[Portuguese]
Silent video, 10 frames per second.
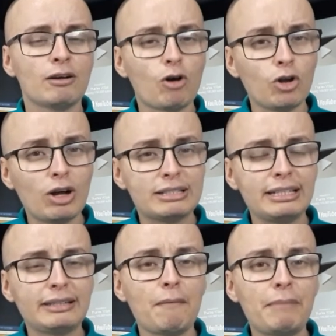
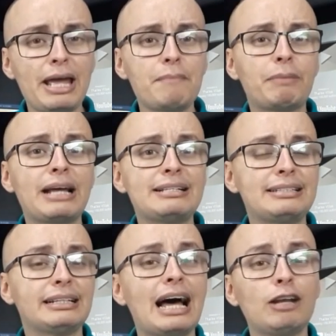Coloque-se também para
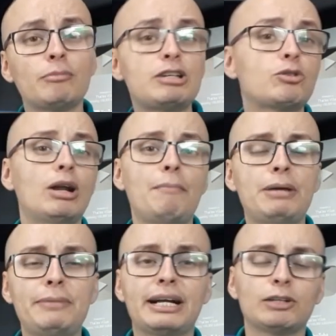ensinar numa escola
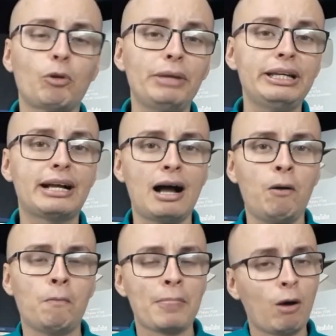bíblica
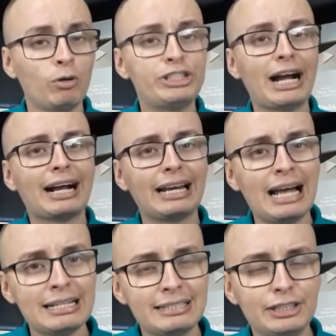dominical, onde a
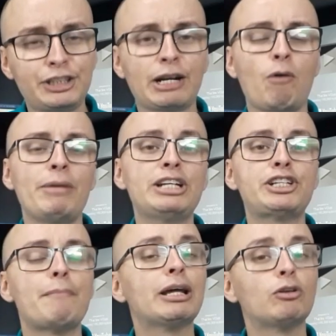classe
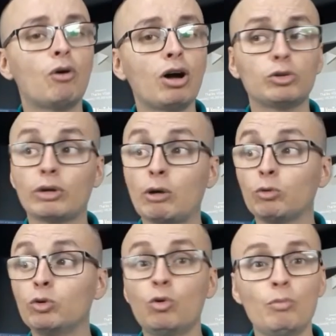geralmente é menor do que o
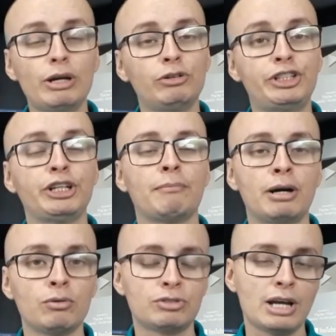número de
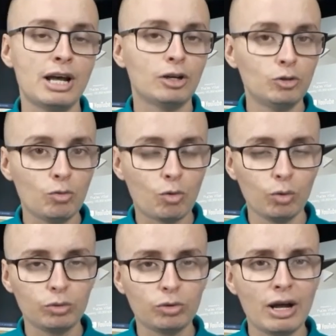irmãos num
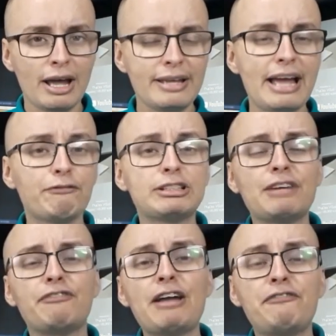culto. E aí
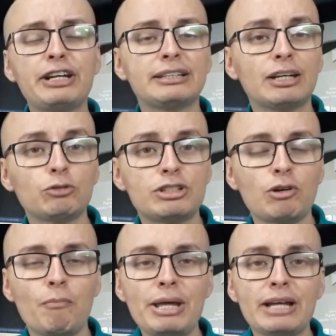você vai enfrentando o
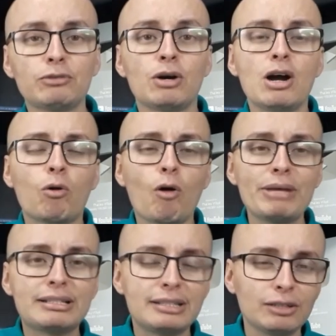seu medo,
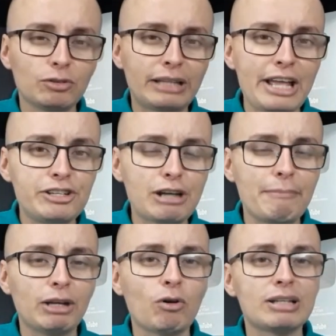começando desde a
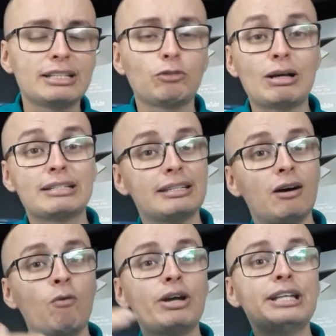menor
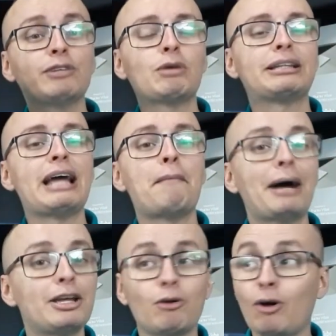situação, indo até a
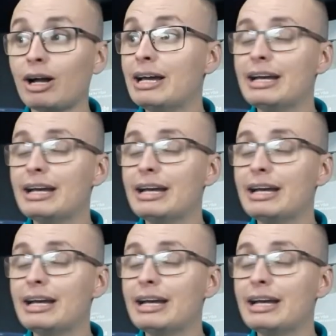maior,